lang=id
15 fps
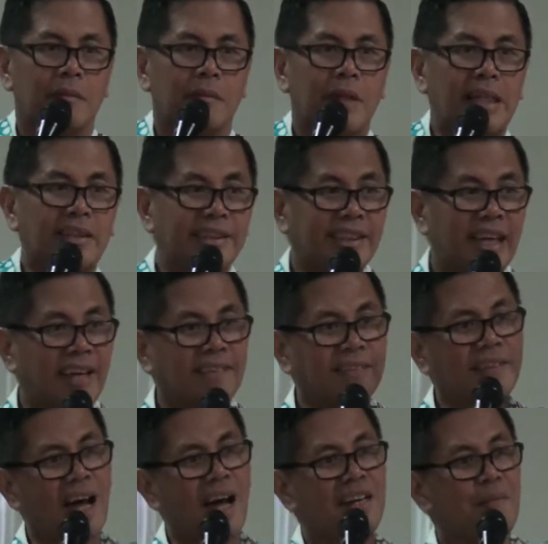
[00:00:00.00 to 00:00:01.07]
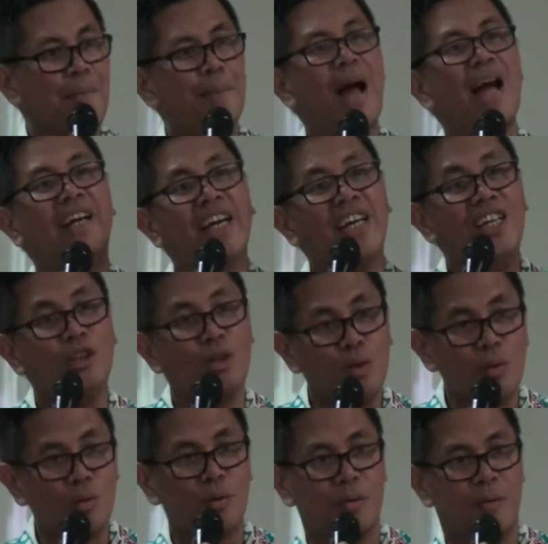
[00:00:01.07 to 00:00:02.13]
Dan setan pakai
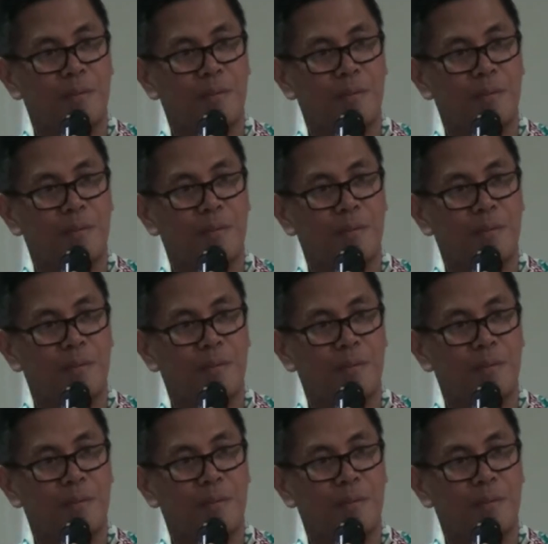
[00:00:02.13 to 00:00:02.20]
itu.